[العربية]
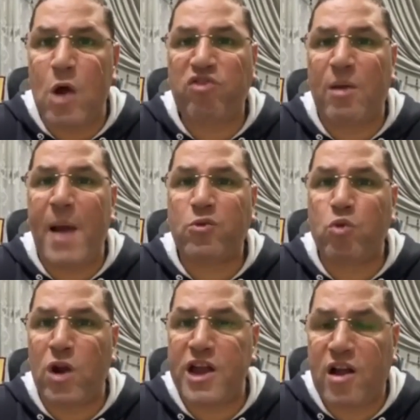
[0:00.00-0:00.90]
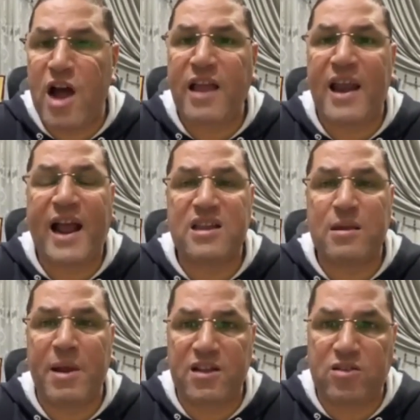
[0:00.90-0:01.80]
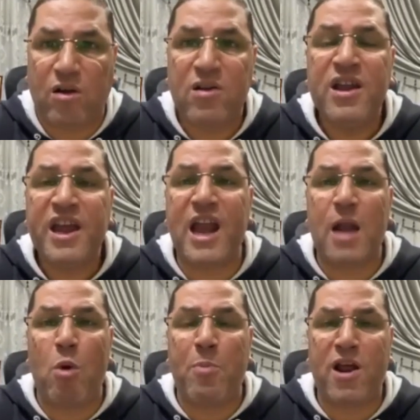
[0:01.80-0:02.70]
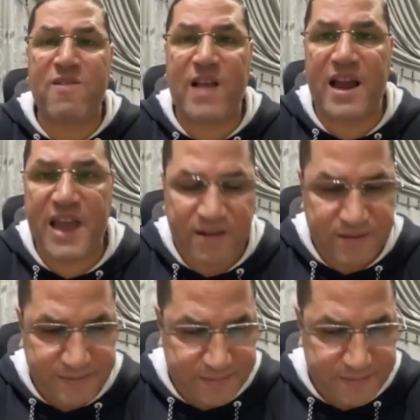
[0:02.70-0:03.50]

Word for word: لو سمحتوا لايكات على قد ما نقدر الى المباراه الثانيه